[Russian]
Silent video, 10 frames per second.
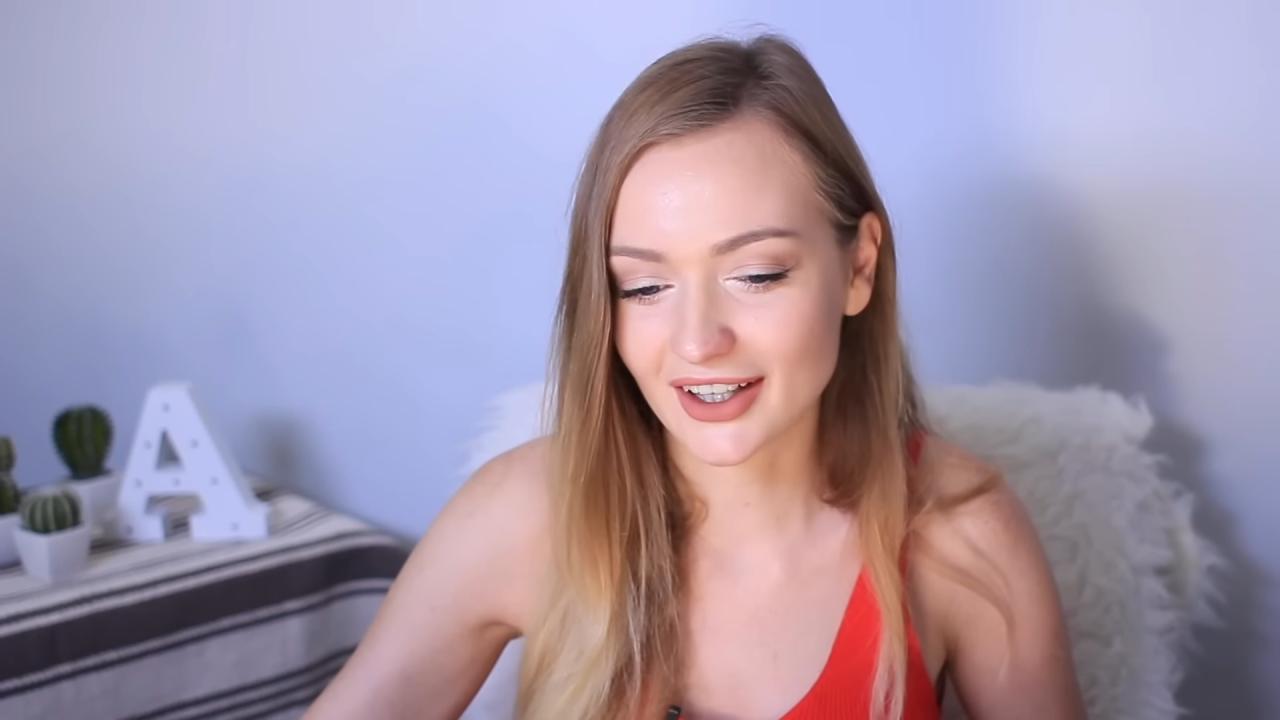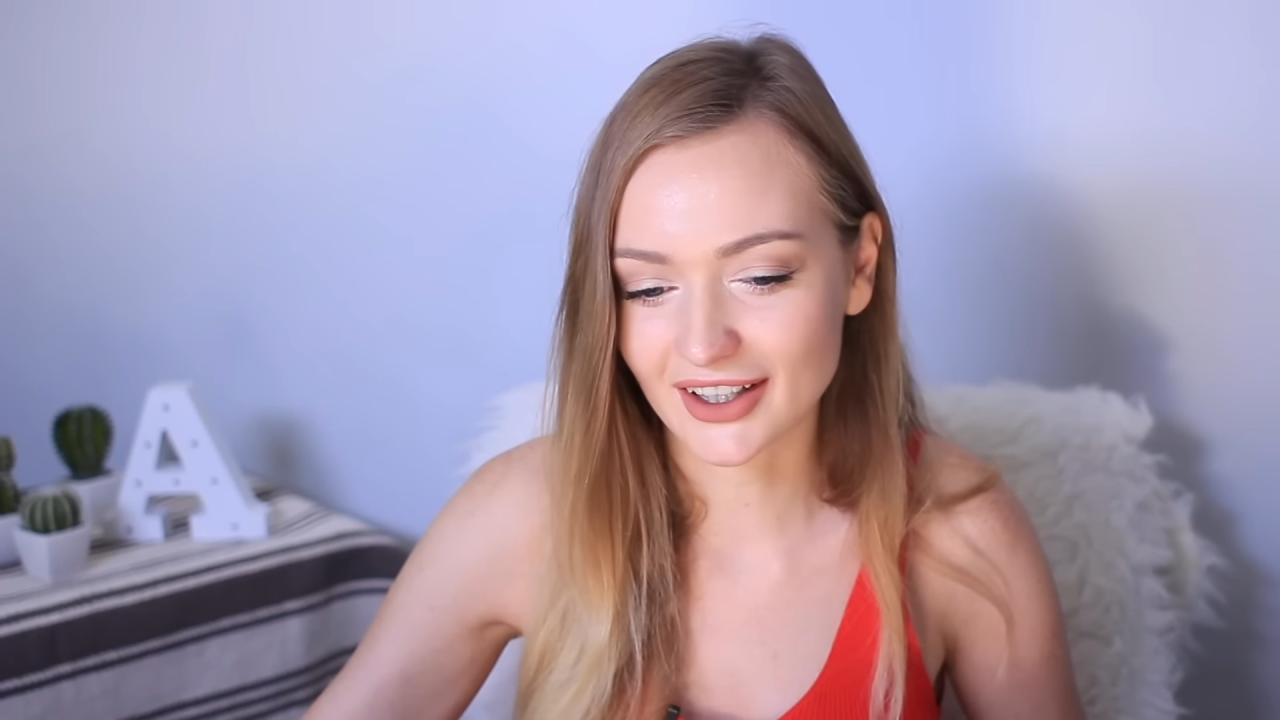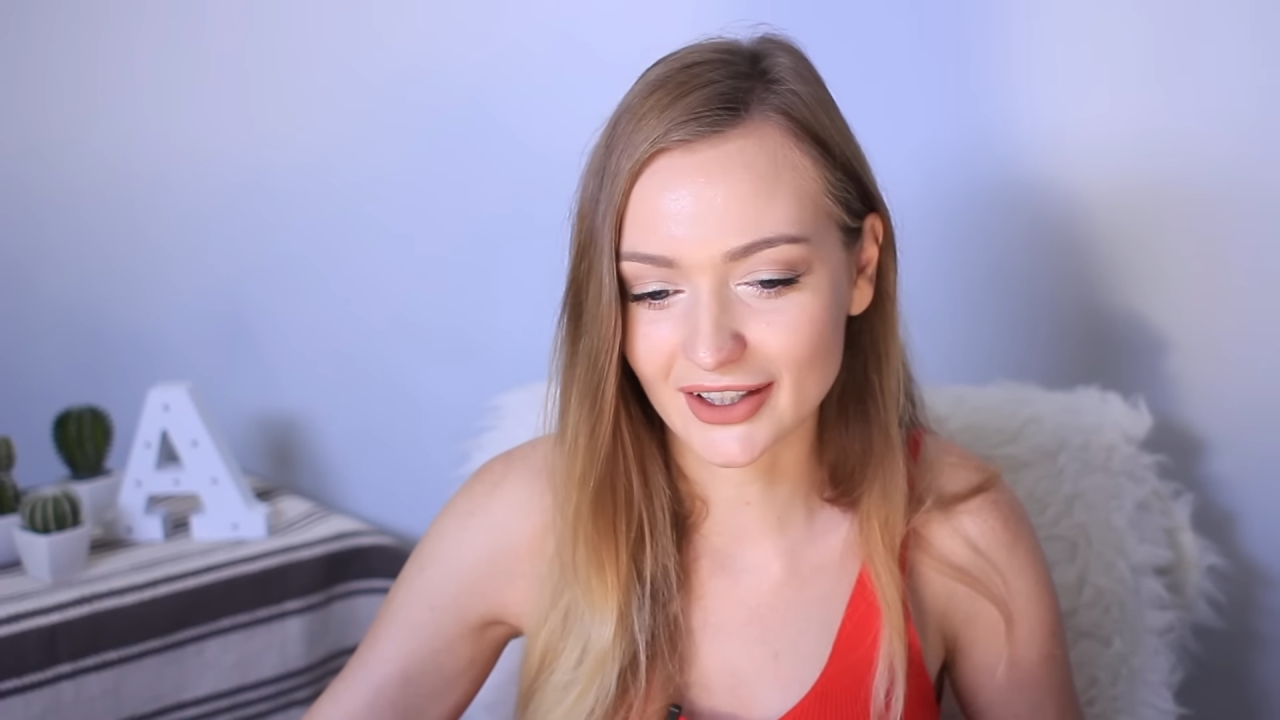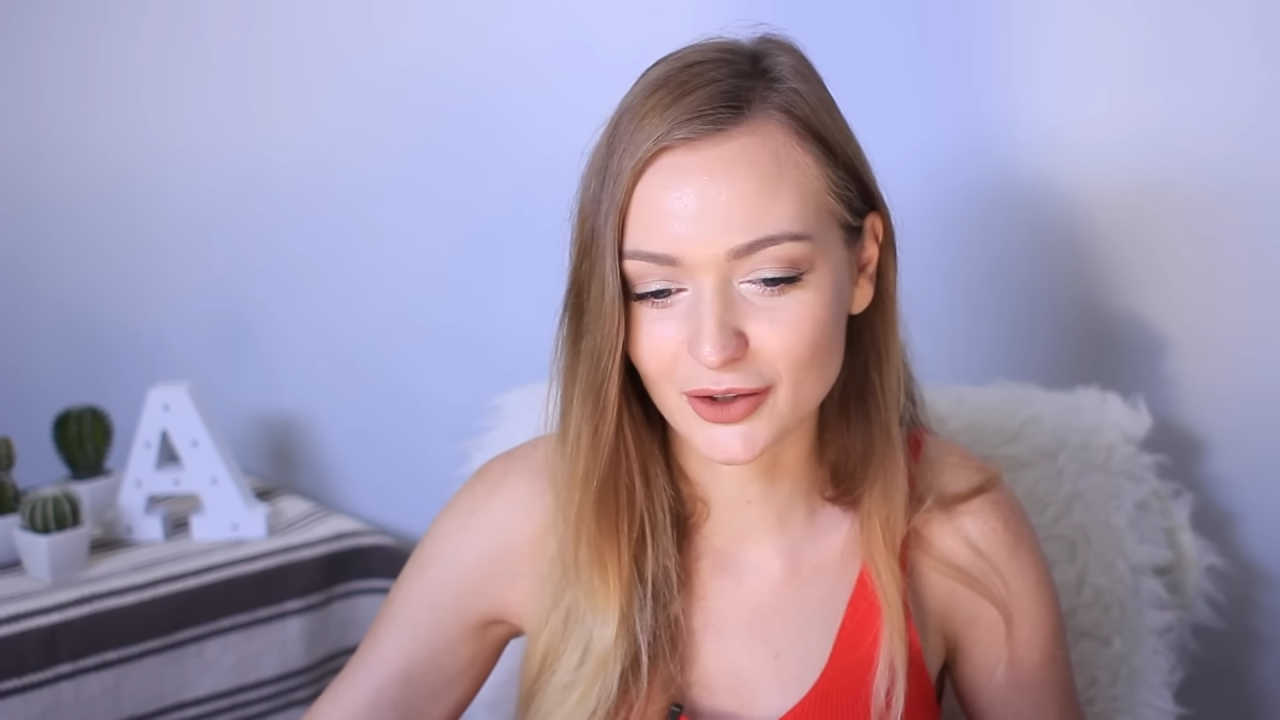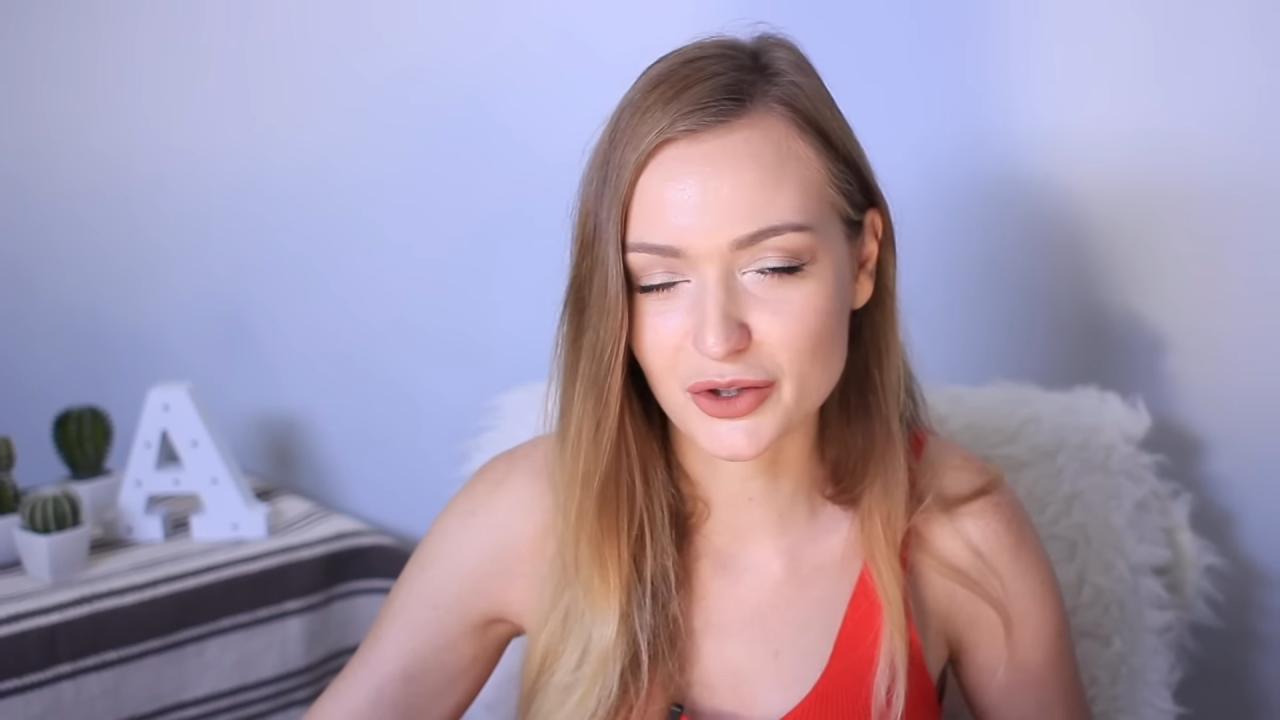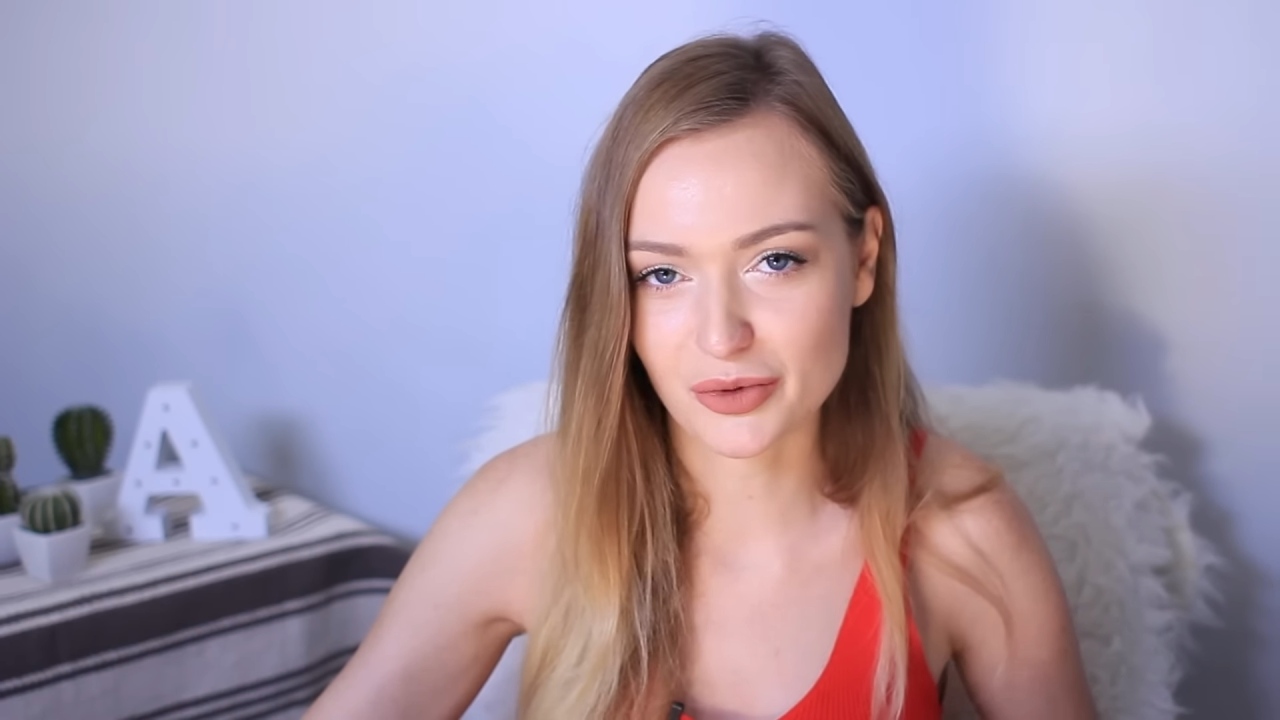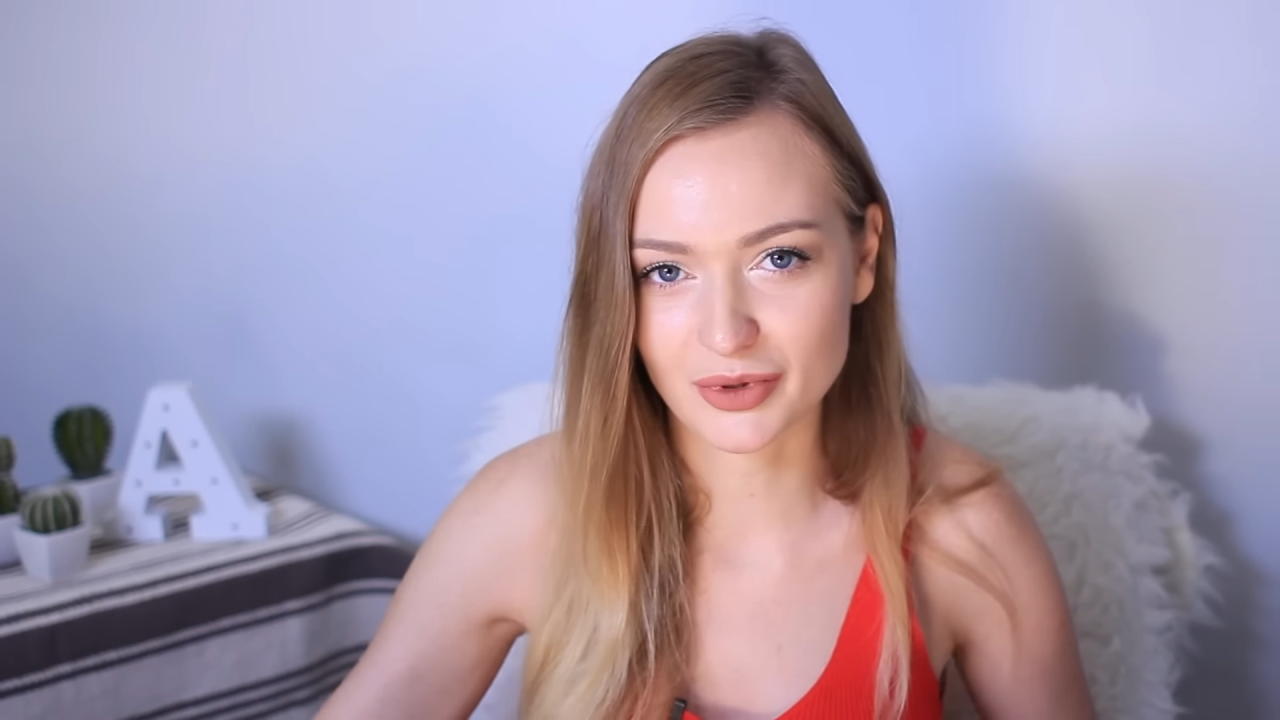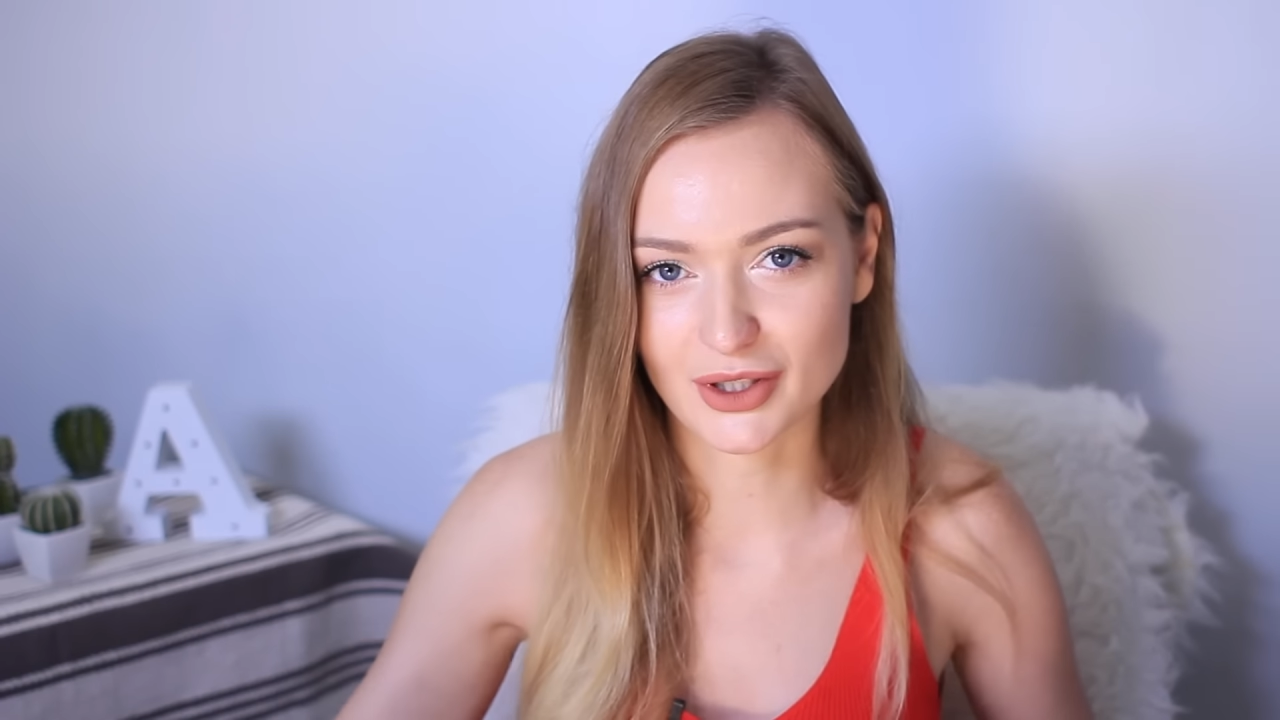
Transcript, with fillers: а, должен